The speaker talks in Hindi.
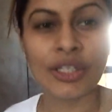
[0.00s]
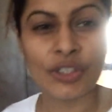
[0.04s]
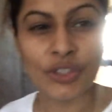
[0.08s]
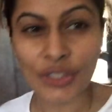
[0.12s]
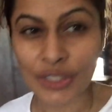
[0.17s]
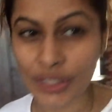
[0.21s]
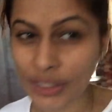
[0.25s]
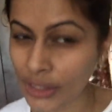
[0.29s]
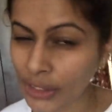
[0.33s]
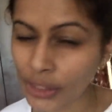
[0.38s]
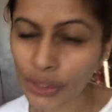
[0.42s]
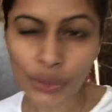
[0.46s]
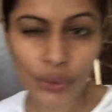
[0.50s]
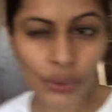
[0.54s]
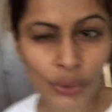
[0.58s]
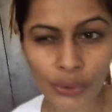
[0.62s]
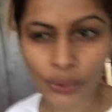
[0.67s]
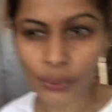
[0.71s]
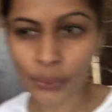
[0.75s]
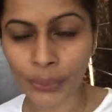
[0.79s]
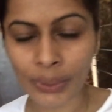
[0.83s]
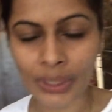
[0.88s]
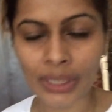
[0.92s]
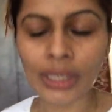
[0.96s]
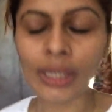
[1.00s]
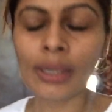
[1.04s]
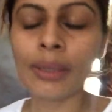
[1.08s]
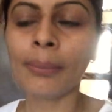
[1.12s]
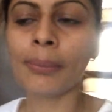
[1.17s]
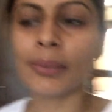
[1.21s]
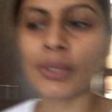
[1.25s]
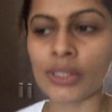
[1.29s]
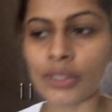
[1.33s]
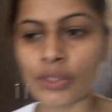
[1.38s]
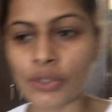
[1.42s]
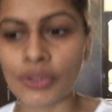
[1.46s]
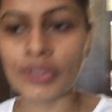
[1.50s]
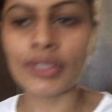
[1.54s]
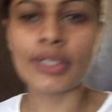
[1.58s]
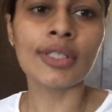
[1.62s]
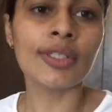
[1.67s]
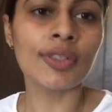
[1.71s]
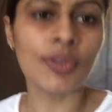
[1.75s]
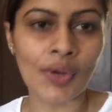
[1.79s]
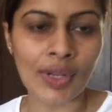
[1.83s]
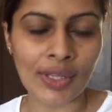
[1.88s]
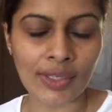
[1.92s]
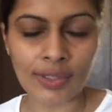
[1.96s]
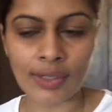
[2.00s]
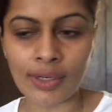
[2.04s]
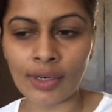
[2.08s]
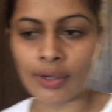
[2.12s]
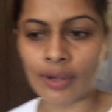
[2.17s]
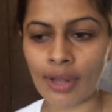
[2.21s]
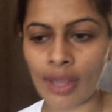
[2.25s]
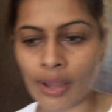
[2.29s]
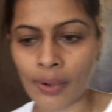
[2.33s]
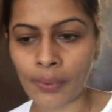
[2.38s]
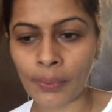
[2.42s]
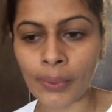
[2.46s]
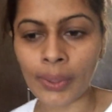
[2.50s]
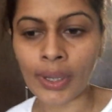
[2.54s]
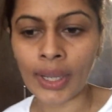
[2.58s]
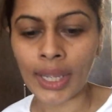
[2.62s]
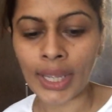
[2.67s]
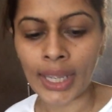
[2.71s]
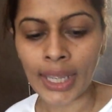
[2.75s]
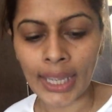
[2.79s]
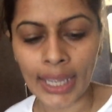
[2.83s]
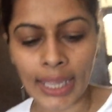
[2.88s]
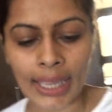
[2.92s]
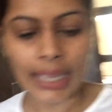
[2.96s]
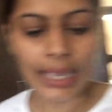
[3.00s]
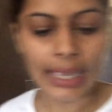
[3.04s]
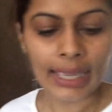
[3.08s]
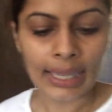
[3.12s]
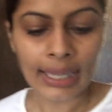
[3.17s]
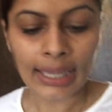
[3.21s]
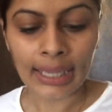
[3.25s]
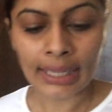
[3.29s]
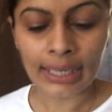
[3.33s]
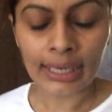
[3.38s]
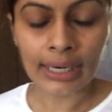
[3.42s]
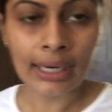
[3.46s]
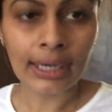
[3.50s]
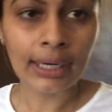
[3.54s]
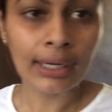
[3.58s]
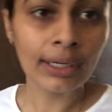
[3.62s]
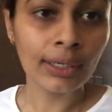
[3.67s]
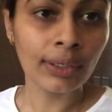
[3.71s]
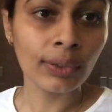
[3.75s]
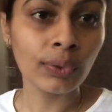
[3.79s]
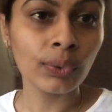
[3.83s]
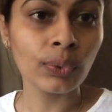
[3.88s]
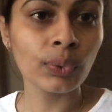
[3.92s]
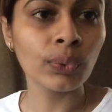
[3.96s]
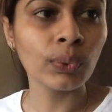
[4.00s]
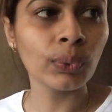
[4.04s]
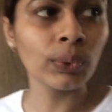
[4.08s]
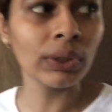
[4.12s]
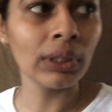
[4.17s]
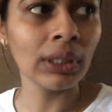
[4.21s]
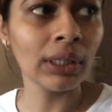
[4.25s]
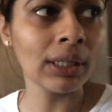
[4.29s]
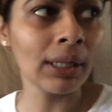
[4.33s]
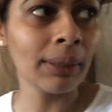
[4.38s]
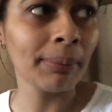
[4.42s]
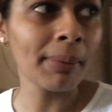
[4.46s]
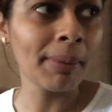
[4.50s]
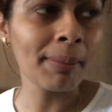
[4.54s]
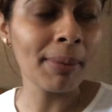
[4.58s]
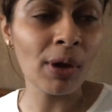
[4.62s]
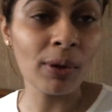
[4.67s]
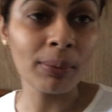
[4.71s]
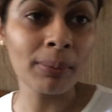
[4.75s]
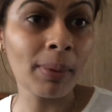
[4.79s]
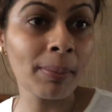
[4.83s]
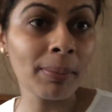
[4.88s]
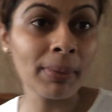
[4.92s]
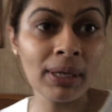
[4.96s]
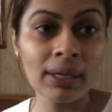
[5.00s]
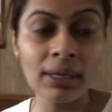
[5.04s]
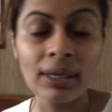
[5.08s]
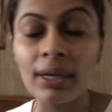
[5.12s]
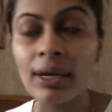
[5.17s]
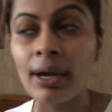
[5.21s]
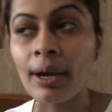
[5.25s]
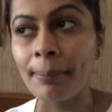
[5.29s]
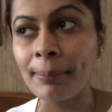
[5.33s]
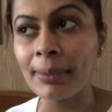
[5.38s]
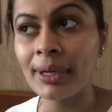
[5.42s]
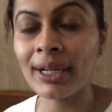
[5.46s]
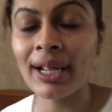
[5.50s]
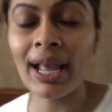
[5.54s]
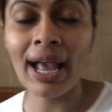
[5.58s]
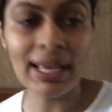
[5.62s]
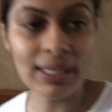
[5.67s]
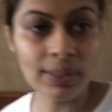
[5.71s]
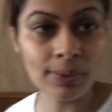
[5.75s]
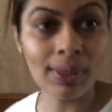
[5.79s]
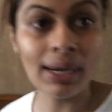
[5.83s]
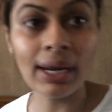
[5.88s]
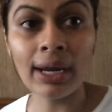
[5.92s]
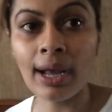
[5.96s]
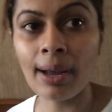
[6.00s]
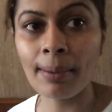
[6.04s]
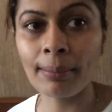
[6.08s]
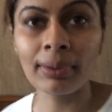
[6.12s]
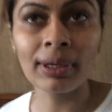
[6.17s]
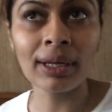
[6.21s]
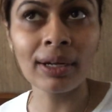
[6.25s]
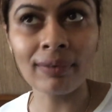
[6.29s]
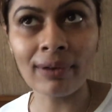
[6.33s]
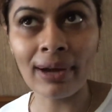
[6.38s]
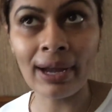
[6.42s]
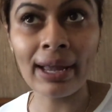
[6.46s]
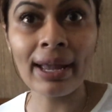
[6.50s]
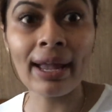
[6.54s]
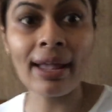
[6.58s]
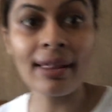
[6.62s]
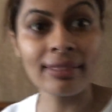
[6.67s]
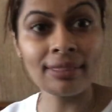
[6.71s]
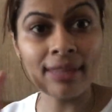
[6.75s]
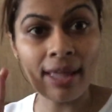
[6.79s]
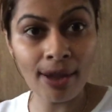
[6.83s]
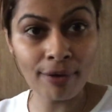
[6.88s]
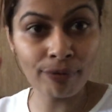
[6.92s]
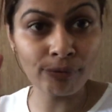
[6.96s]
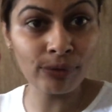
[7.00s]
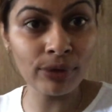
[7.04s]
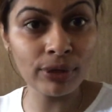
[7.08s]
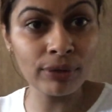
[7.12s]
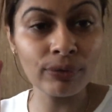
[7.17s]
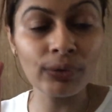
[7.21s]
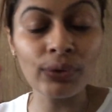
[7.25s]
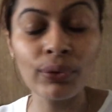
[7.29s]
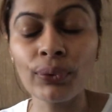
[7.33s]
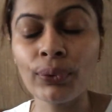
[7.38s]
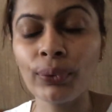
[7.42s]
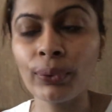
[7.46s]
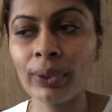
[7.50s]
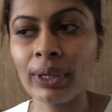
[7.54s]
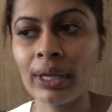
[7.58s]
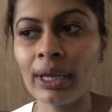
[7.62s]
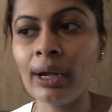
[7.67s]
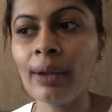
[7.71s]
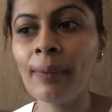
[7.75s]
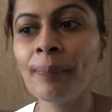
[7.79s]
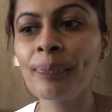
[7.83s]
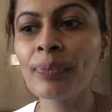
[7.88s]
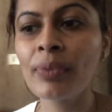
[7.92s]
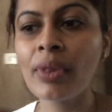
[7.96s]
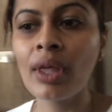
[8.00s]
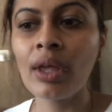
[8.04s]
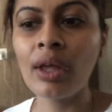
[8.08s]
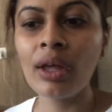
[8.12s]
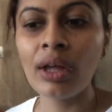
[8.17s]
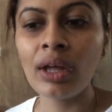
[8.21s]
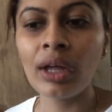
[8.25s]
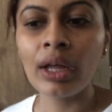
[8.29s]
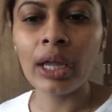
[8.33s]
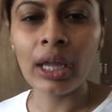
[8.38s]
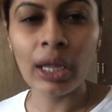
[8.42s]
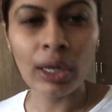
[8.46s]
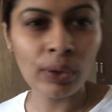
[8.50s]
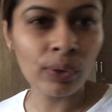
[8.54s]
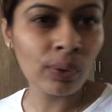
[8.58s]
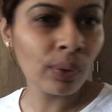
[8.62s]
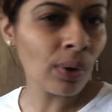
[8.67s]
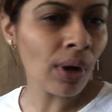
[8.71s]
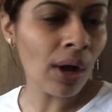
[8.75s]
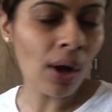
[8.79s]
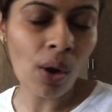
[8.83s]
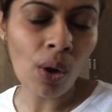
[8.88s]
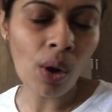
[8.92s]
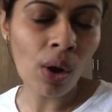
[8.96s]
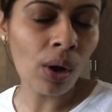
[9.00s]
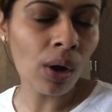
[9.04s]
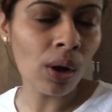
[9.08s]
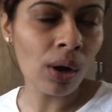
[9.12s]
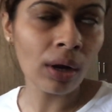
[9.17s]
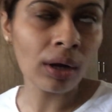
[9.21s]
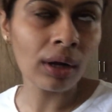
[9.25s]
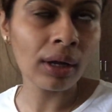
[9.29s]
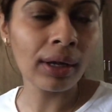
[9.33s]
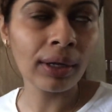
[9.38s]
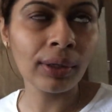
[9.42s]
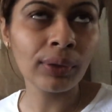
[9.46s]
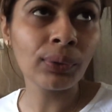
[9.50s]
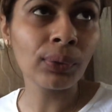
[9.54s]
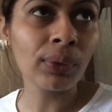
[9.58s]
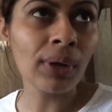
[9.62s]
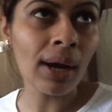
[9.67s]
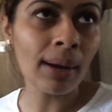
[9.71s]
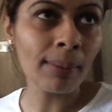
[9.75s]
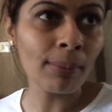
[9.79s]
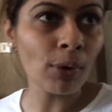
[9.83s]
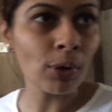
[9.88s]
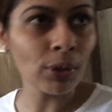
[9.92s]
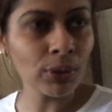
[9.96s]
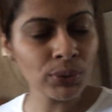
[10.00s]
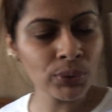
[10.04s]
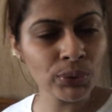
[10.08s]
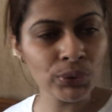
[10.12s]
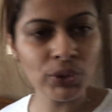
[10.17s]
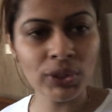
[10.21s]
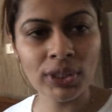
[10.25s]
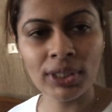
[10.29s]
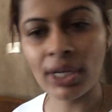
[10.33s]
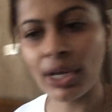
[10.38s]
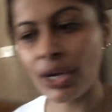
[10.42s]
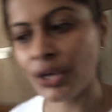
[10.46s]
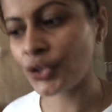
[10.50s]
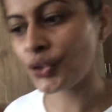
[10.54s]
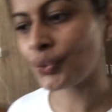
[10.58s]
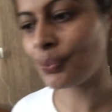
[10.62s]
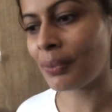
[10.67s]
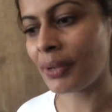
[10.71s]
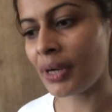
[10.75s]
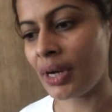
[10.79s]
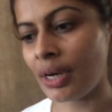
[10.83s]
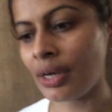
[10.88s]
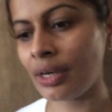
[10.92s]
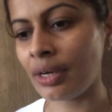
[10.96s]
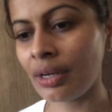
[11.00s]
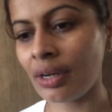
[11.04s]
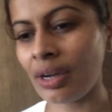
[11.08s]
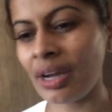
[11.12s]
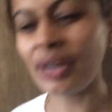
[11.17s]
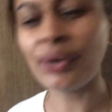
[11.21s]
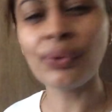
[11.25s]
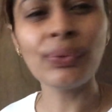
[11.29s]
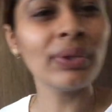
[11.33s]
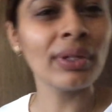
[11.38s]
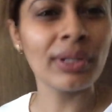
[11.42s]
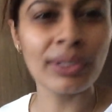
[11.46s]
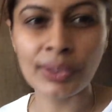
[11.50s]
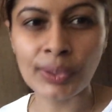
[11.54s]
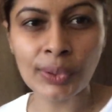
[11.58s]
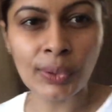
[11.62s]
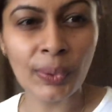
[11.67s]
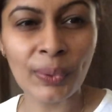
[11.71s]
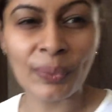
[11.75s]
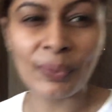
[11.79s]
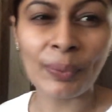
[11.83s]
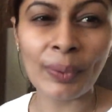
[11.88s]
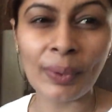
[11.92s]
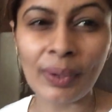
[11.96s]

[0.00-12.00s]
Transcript: She's still not okay, but she's resting now. एंड उतनी देर में मैं और मम्मी अपना गैस वाला काम करवाया एंड थैंकफुली वो हो गया एक दो काम और एक दो काम और सोचे थे आज बट आई डोंट थिंक सो